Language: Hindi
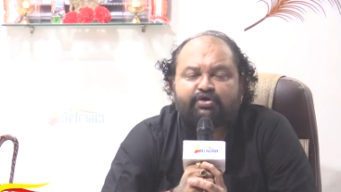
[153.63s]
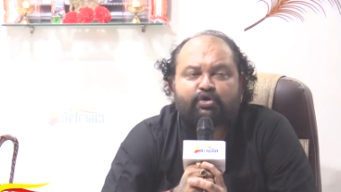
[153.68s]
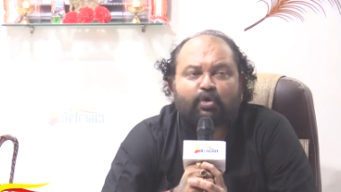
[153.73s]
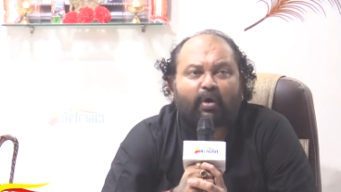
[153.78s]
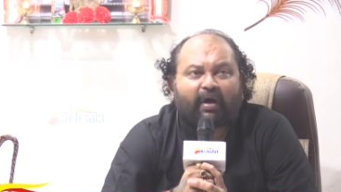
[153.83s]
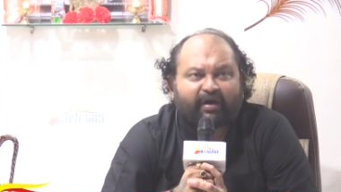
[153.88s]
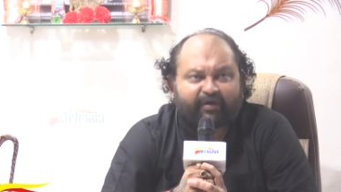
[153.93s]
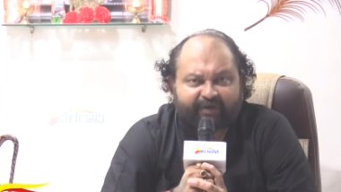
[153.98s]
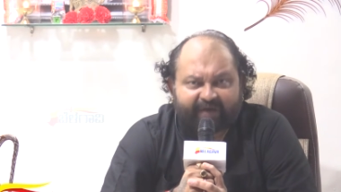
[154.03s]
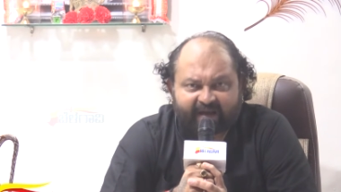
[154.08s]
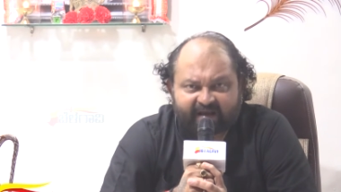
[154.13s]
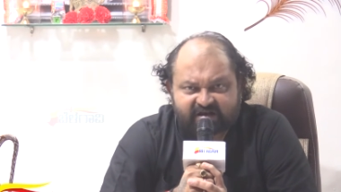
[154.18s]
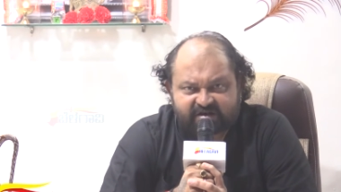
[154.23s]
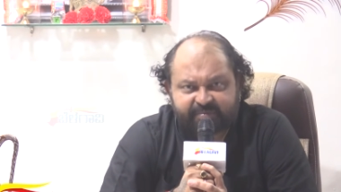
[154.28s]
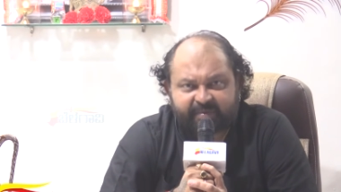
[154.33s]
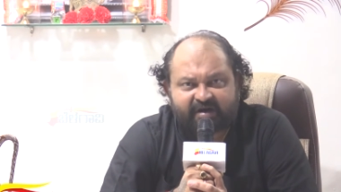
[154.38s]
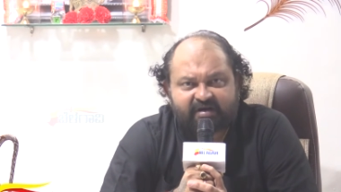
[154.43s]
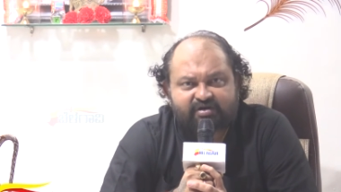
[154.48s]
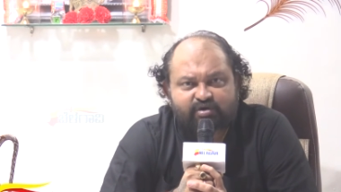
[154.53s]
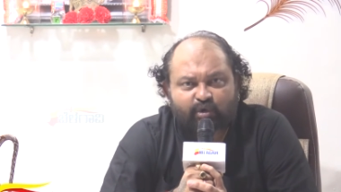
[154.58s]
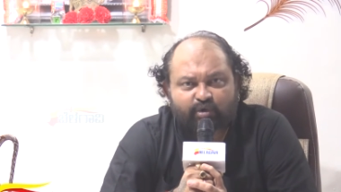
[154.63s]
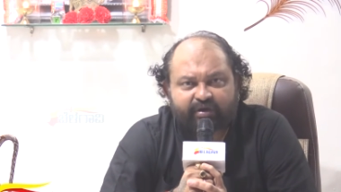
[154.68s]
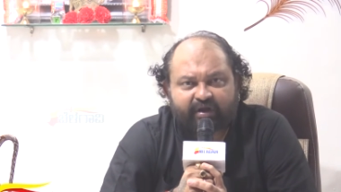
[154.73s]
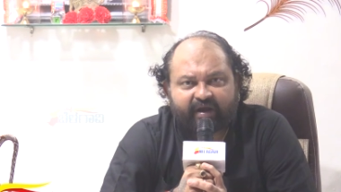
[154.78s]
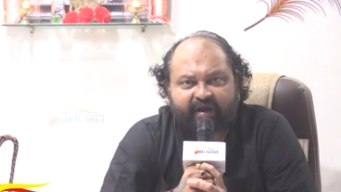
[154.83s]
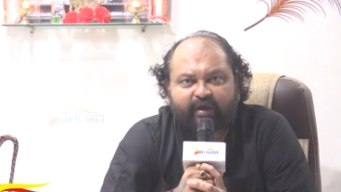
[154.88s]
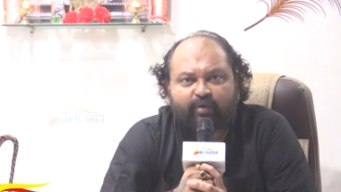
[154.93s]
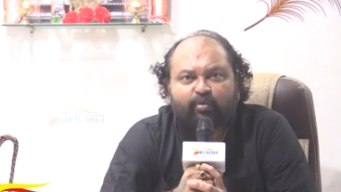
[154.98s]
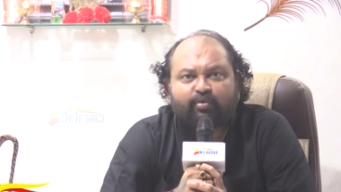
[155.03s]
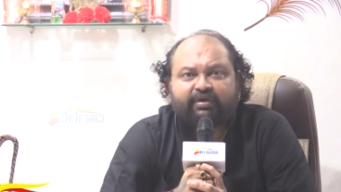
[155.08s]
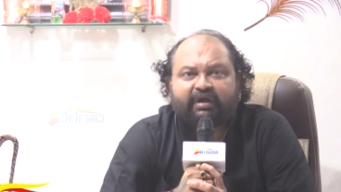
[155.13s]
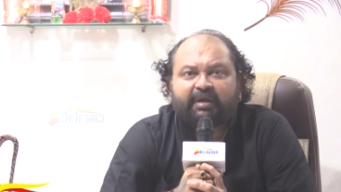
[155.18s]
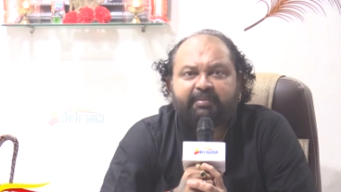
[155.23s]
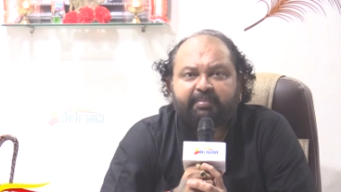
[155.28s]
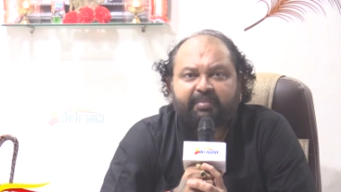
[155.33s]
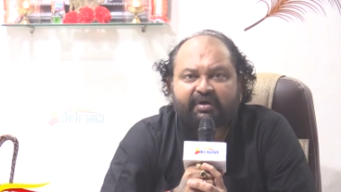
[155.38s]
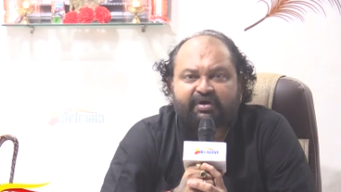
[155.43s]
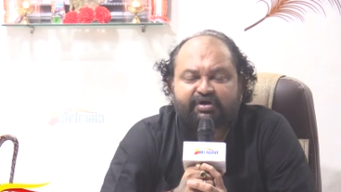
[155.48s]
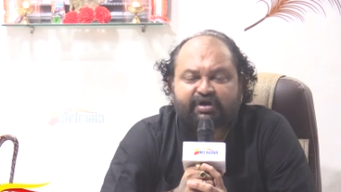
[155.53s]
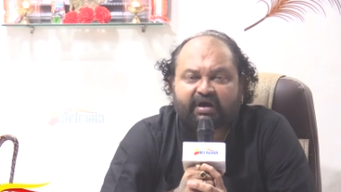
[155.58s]
जो एडवर्टाइजमेंट्स होते हैं उनके
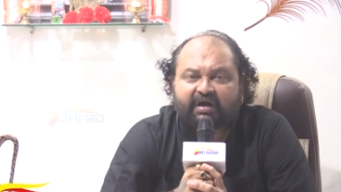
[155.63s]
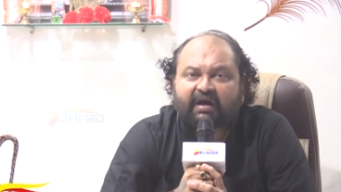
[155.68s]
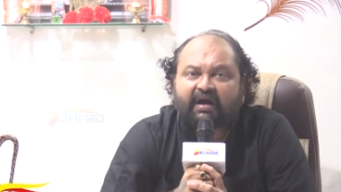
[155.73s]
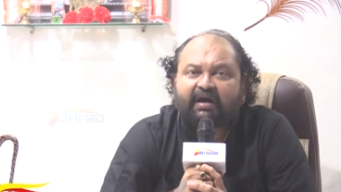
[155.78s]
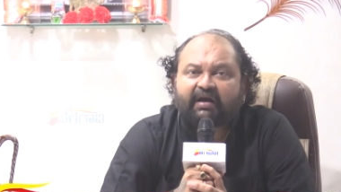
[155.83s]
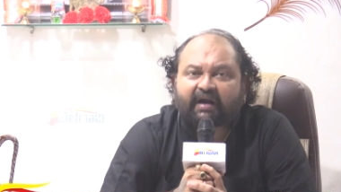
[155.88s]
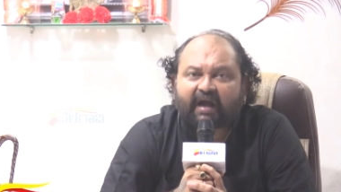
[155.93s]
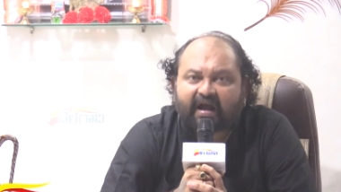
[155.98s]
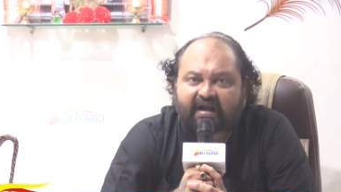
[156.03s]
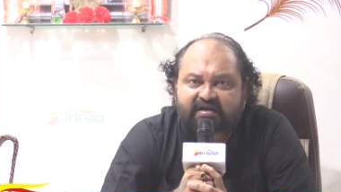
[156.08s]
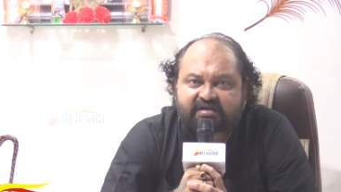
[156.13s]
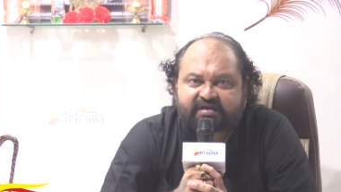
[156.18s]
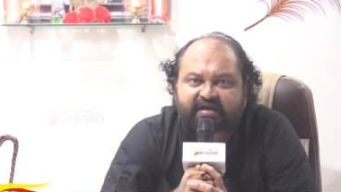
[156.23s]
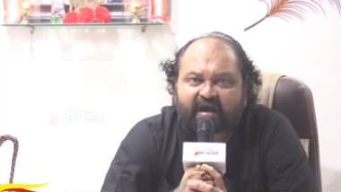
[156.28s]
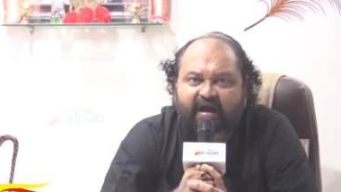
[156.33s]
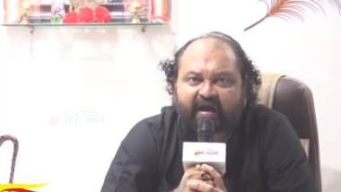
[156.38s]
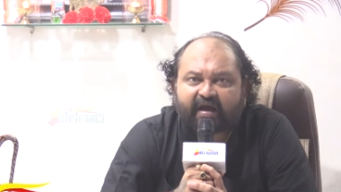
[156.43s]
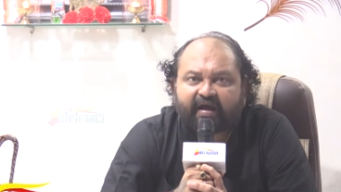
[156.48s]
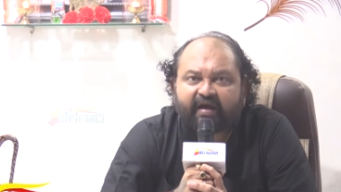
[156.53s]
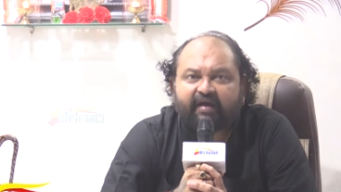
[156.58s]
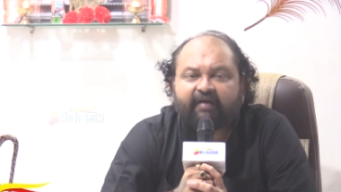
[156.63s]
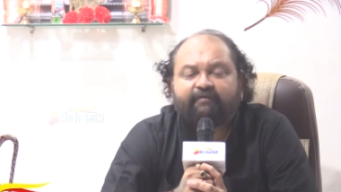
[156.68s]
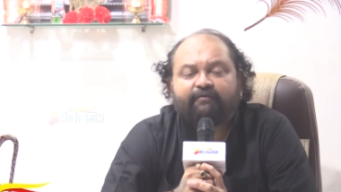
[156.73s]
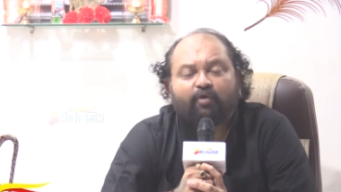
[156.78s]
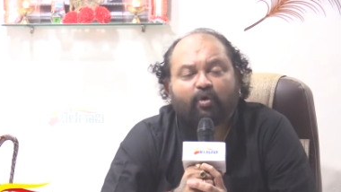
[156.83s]
पीछे का राज क्या है